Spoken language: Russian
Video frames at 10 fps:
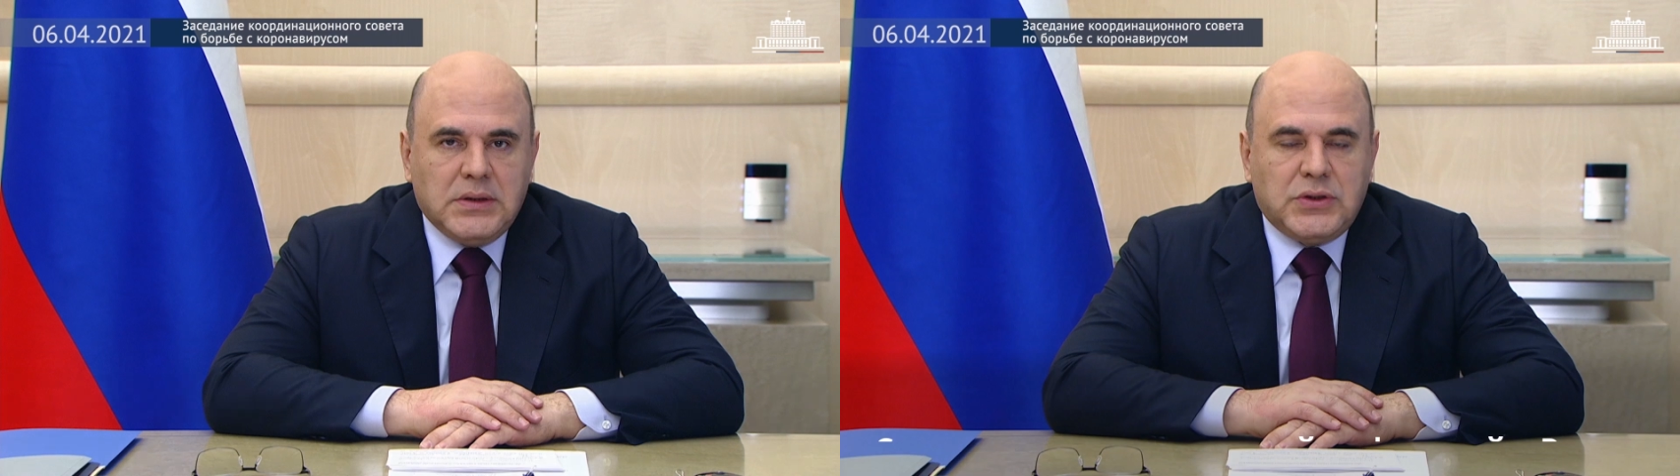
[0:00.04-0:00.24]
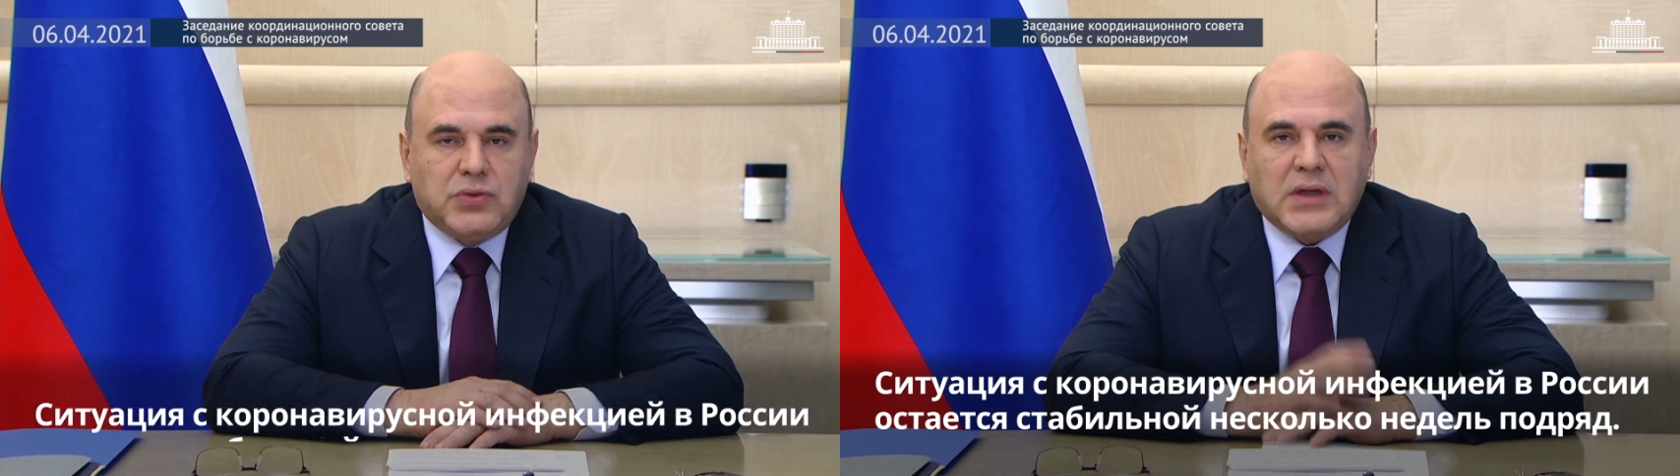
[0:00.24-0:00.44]

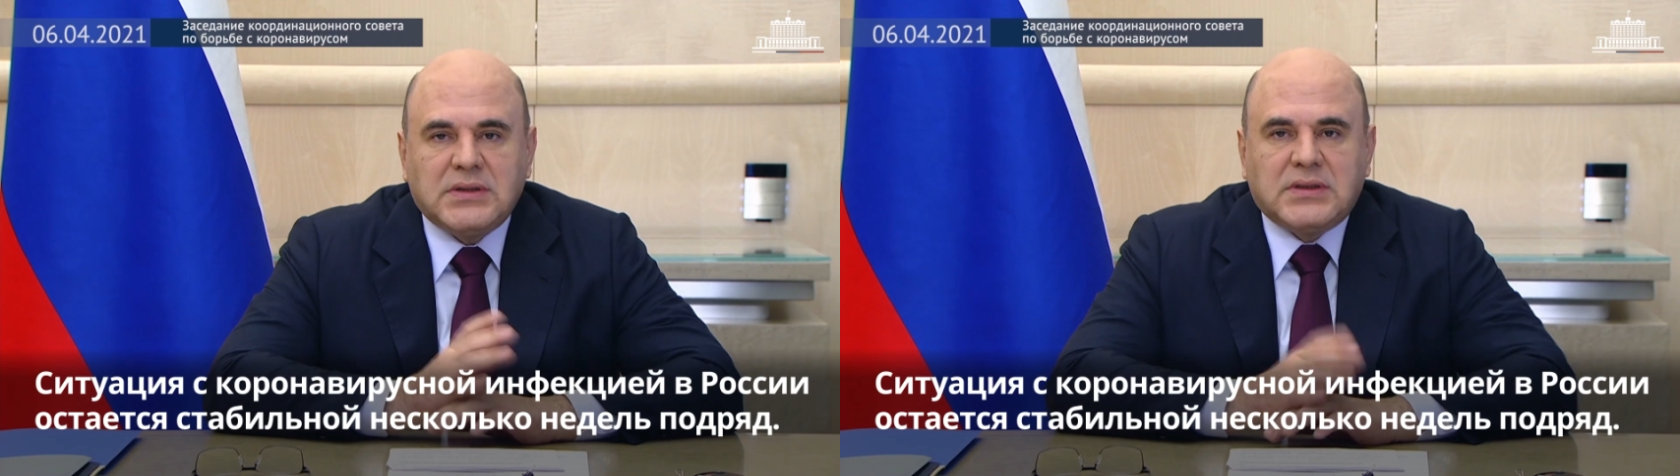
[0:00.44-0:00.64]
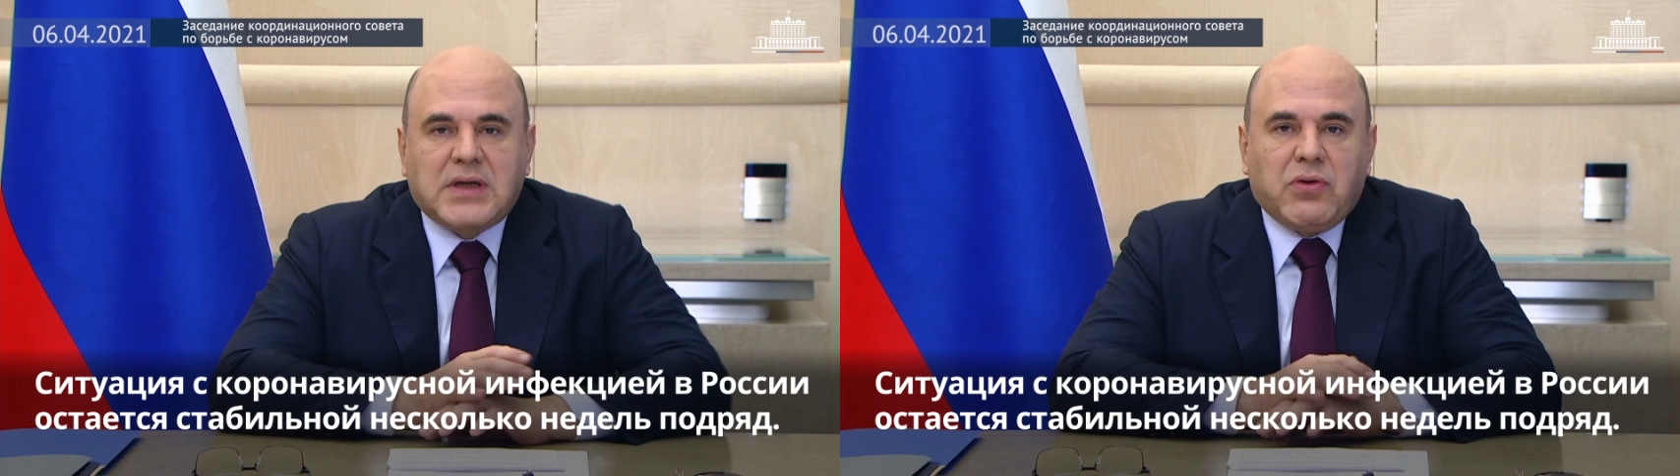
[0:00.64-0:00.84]

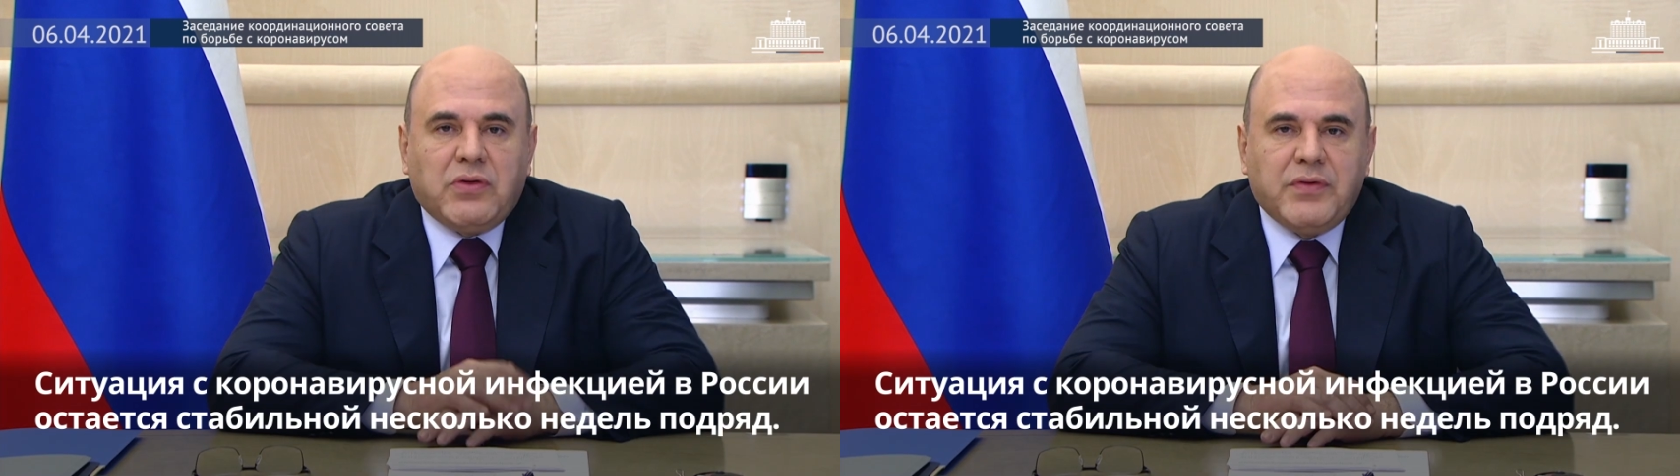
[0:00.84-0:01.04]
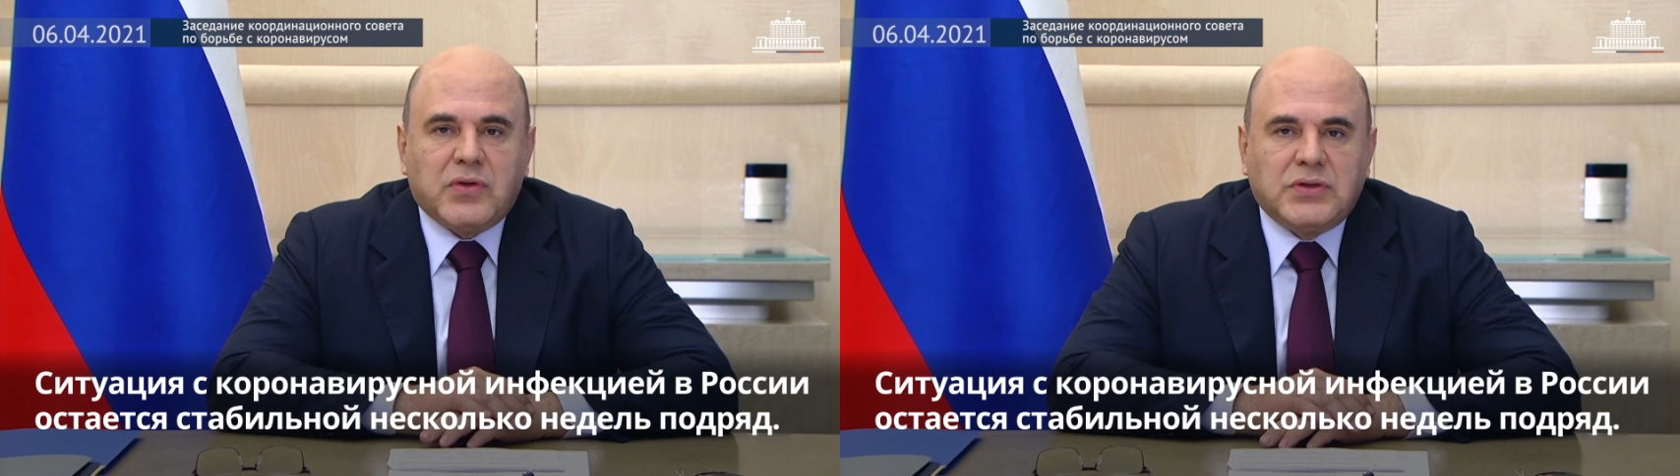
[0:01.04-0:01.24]
Ситуация с
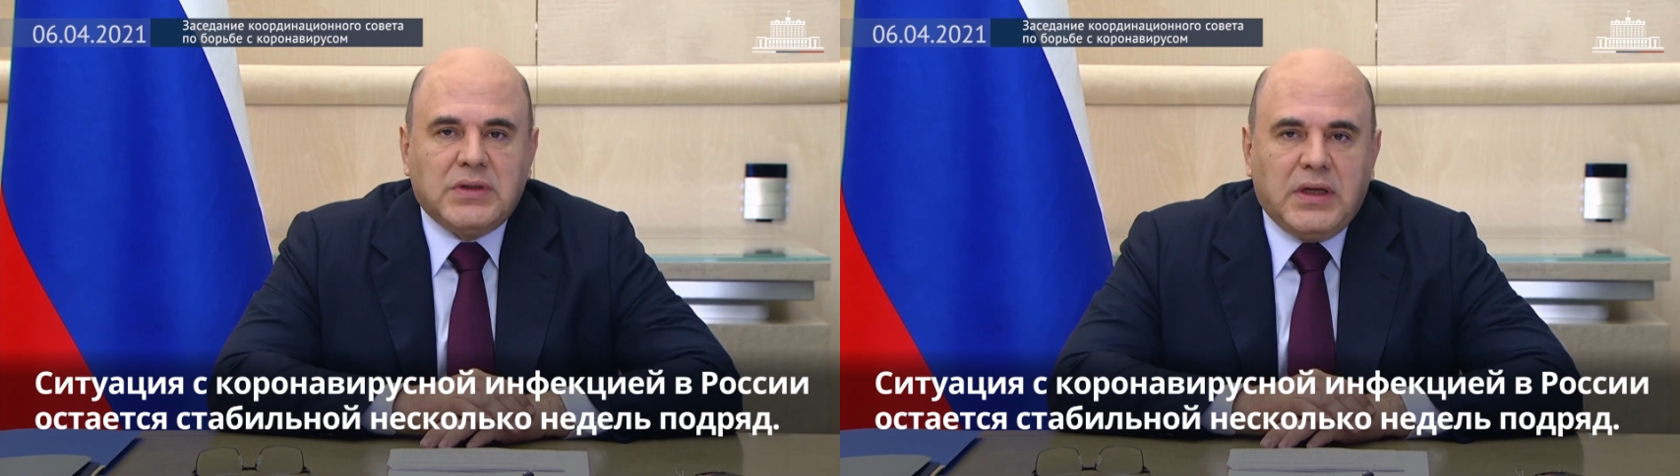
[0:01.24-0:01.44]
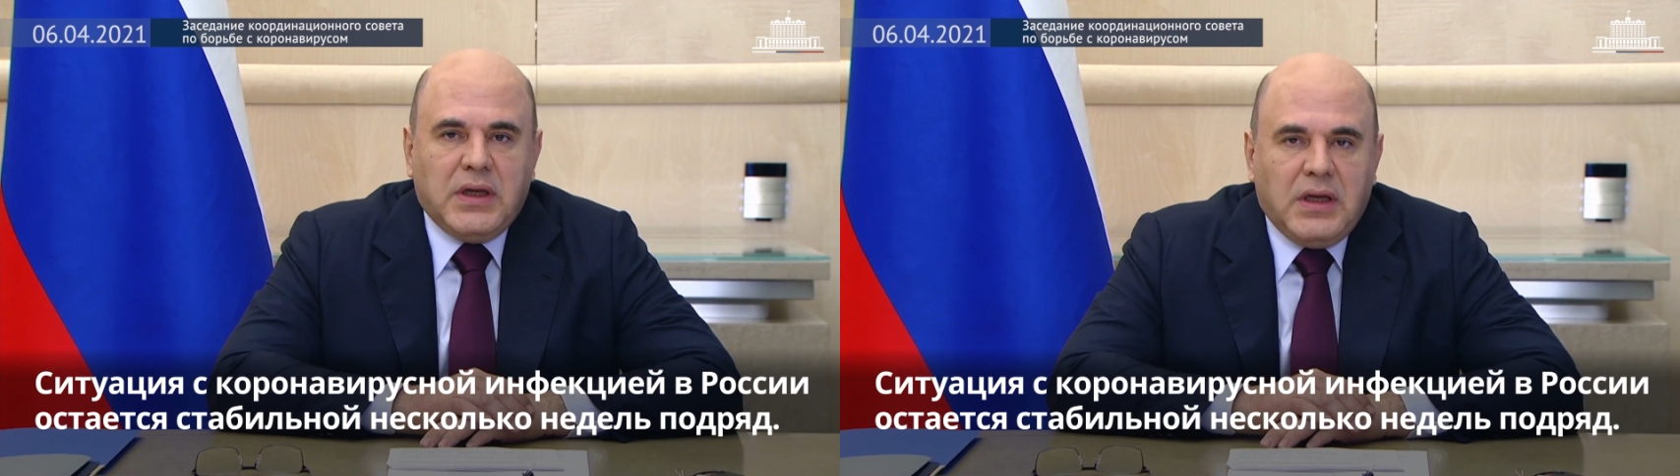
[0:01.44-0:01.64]

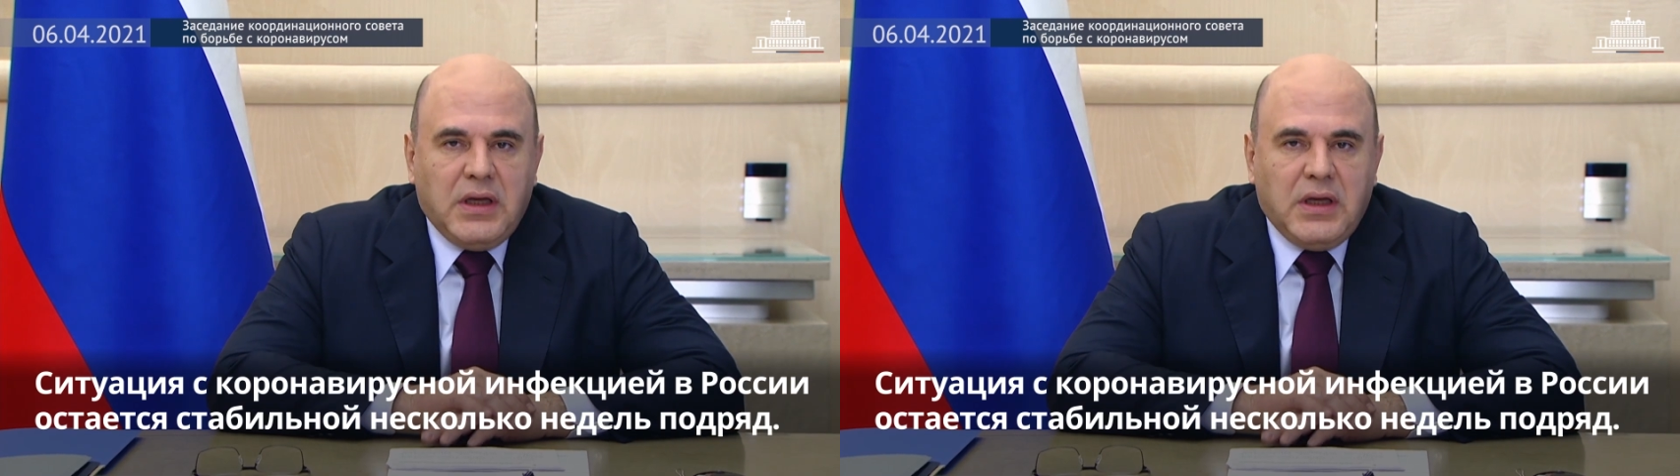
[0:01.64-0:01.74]
коронавирусной